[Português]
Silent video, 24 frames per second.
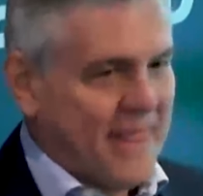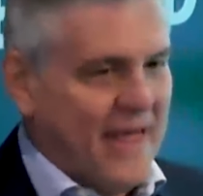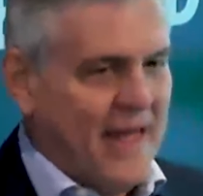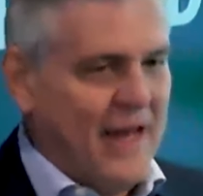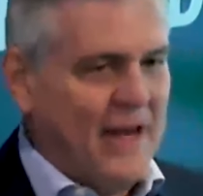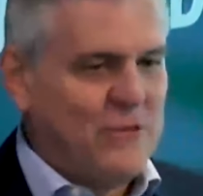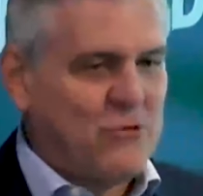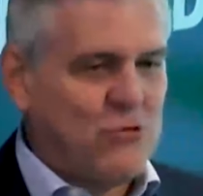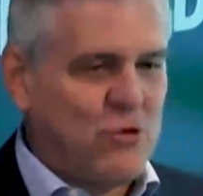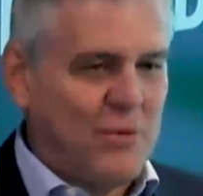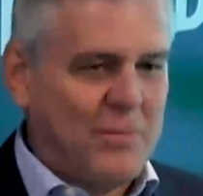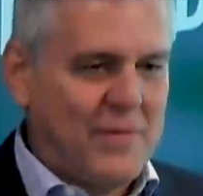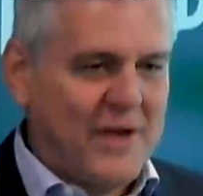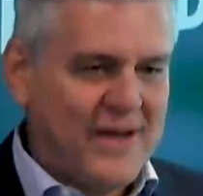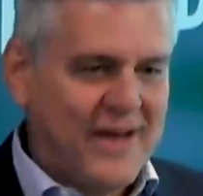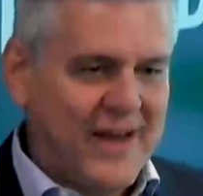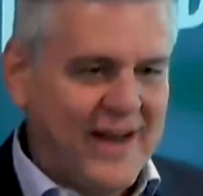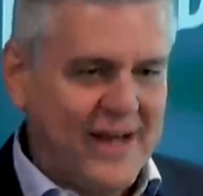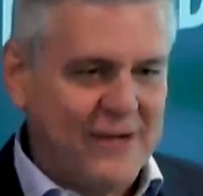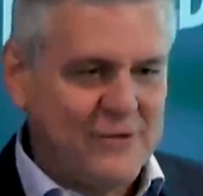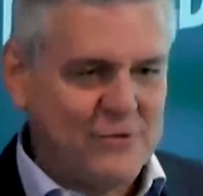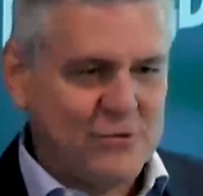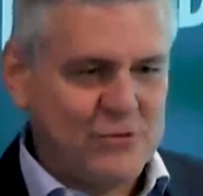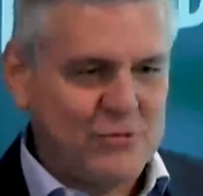ele toma
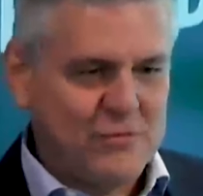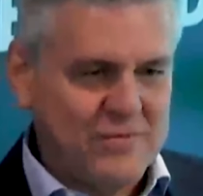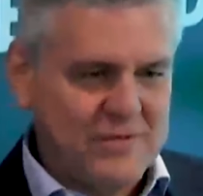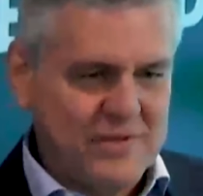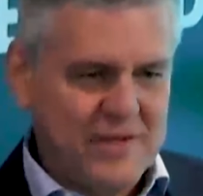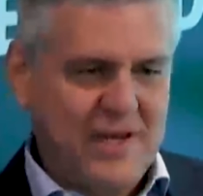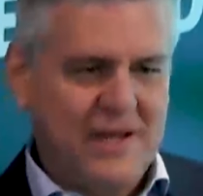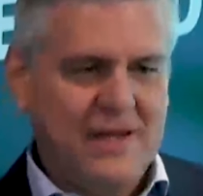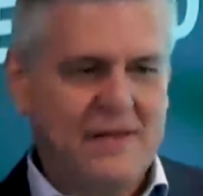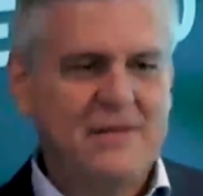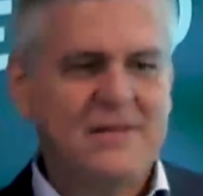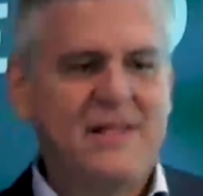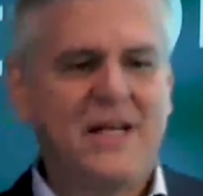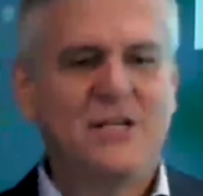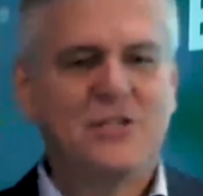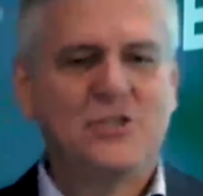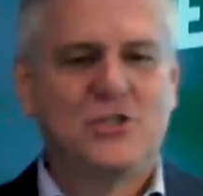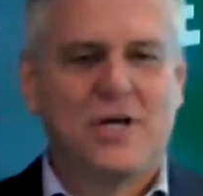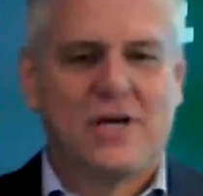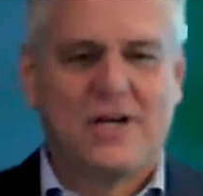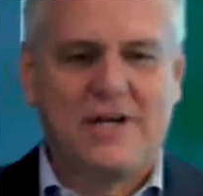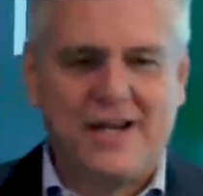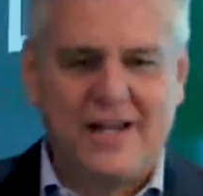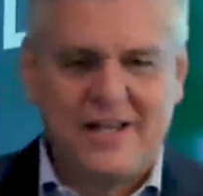crédito, ele
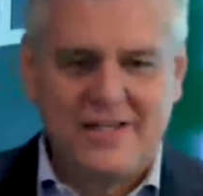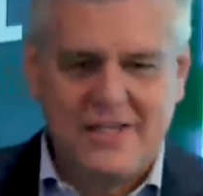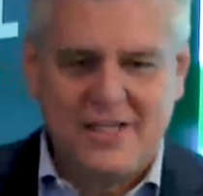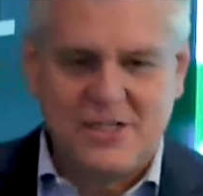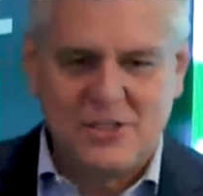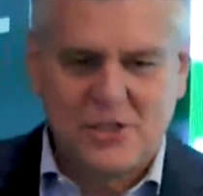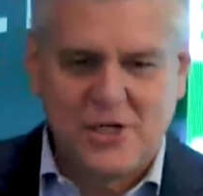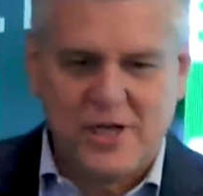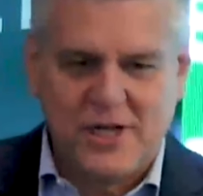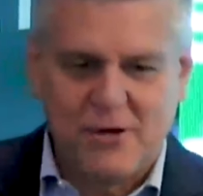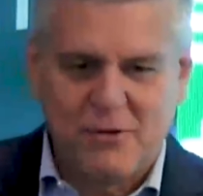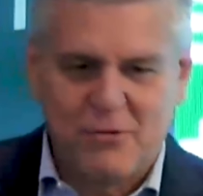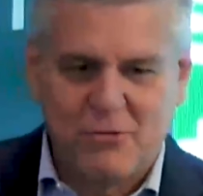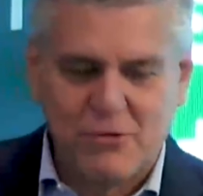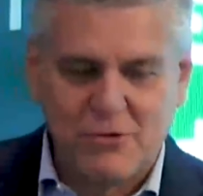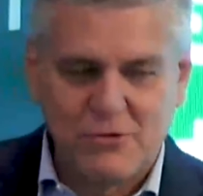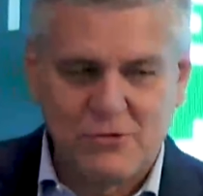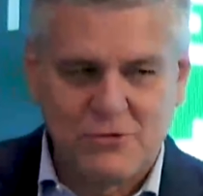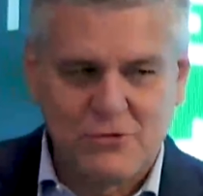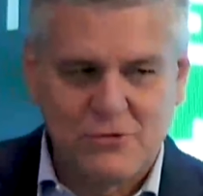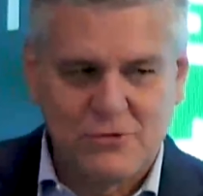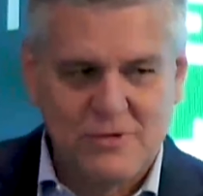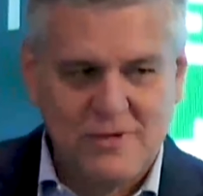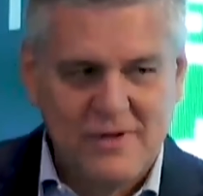deixa, deixa
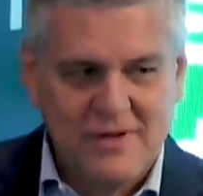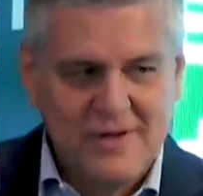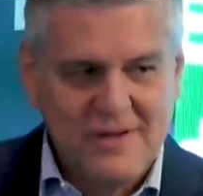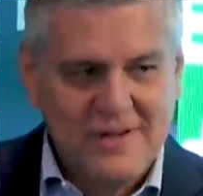recurso,